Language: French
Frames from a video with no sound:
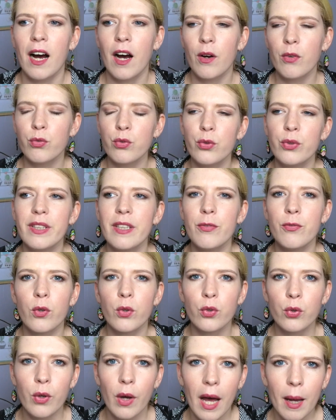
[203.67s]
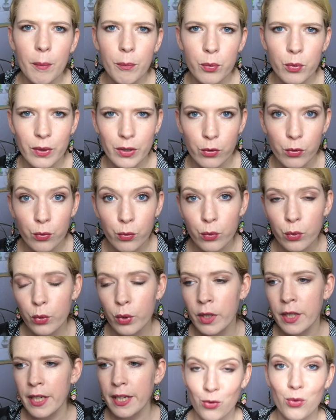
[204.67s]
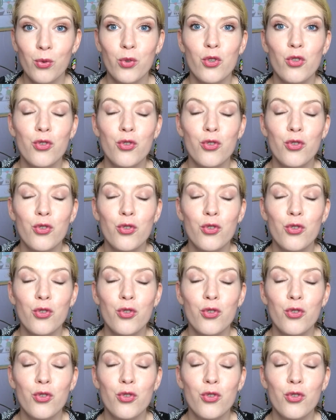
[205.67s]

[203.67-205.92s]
a voulu défendre un point de vue et donc